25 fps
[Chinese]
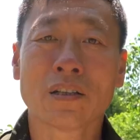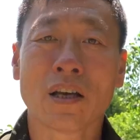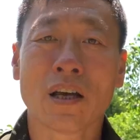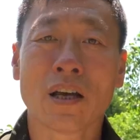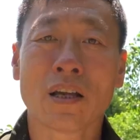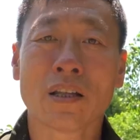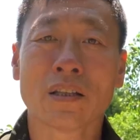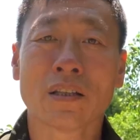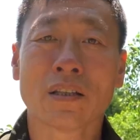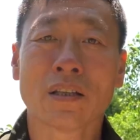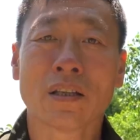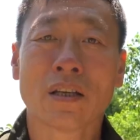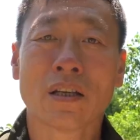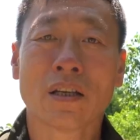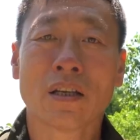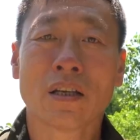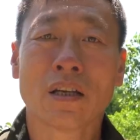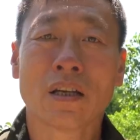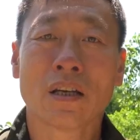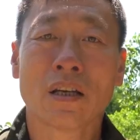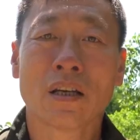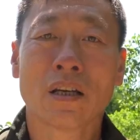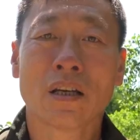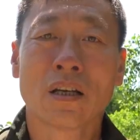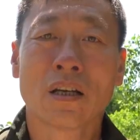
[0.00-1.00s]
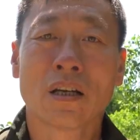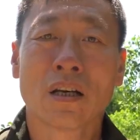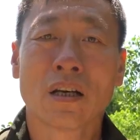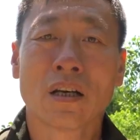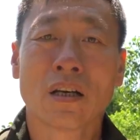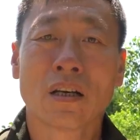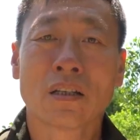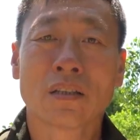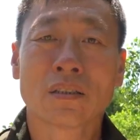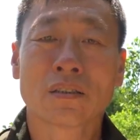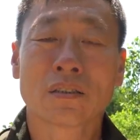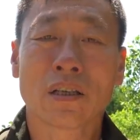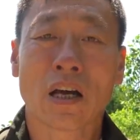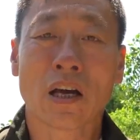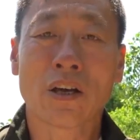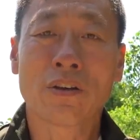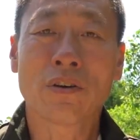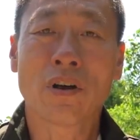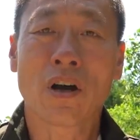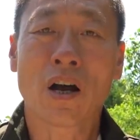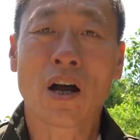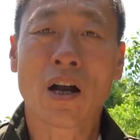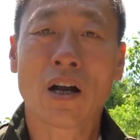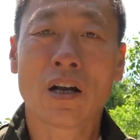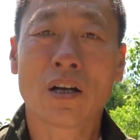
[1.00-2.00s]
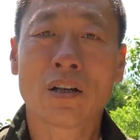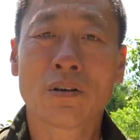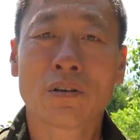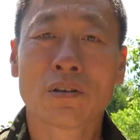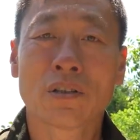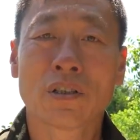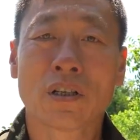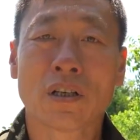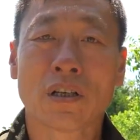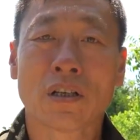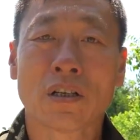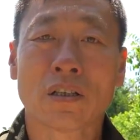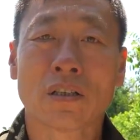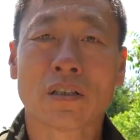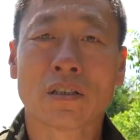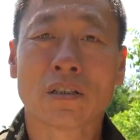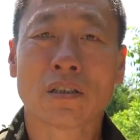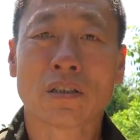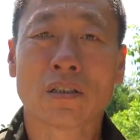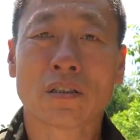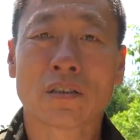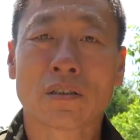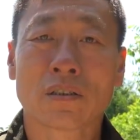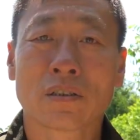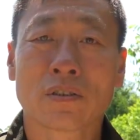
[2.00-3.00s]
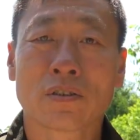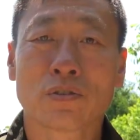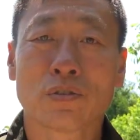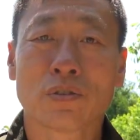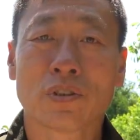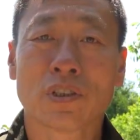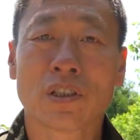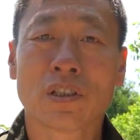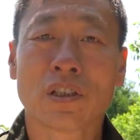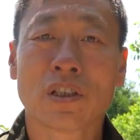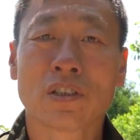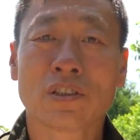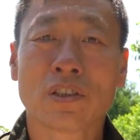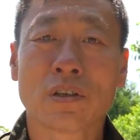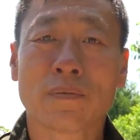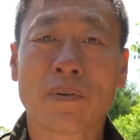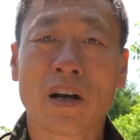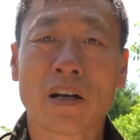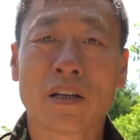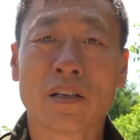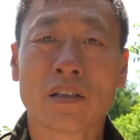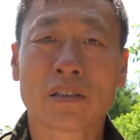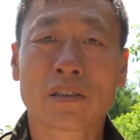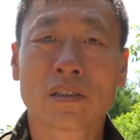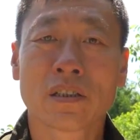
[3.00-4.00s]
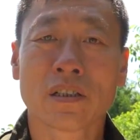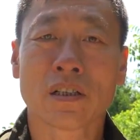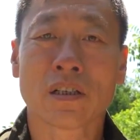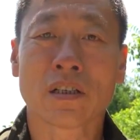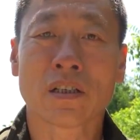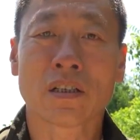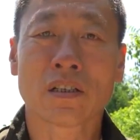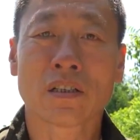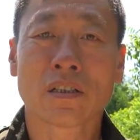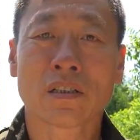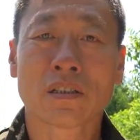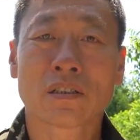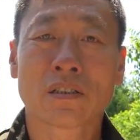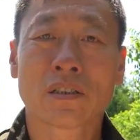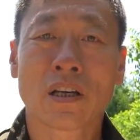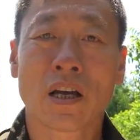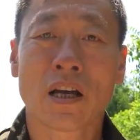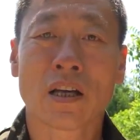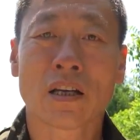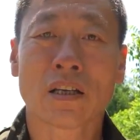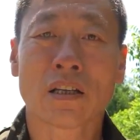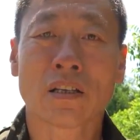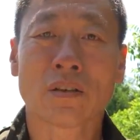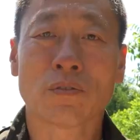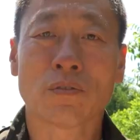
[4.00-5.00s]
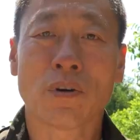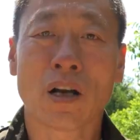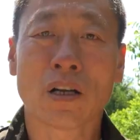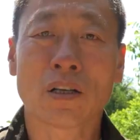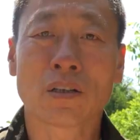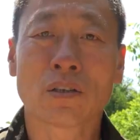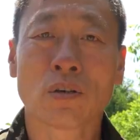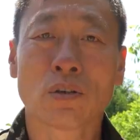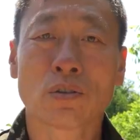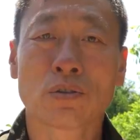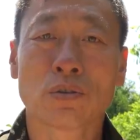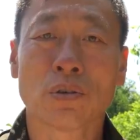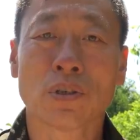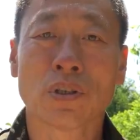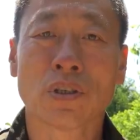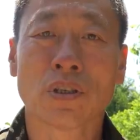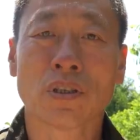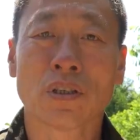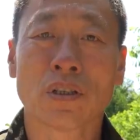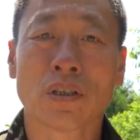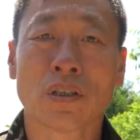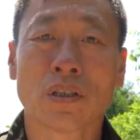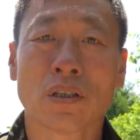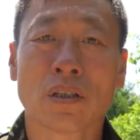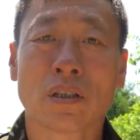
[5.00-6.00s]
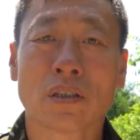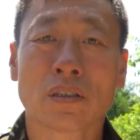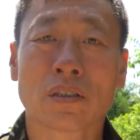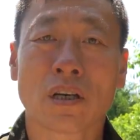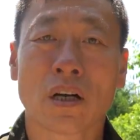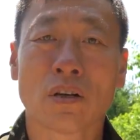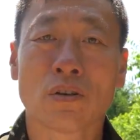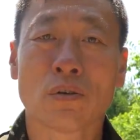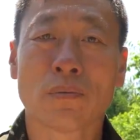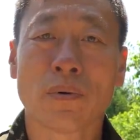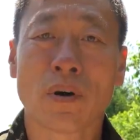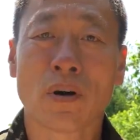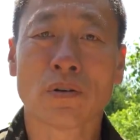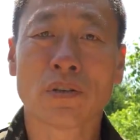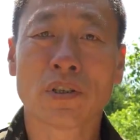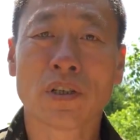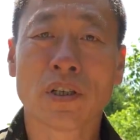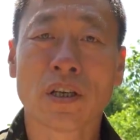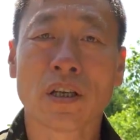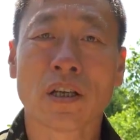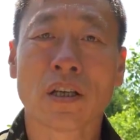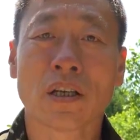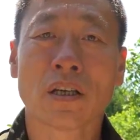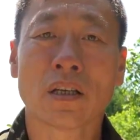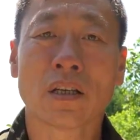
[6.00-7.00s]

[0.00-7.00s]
年三月二十六日举行的揭牌仪式，在瓦子沟村昌鹭保护地，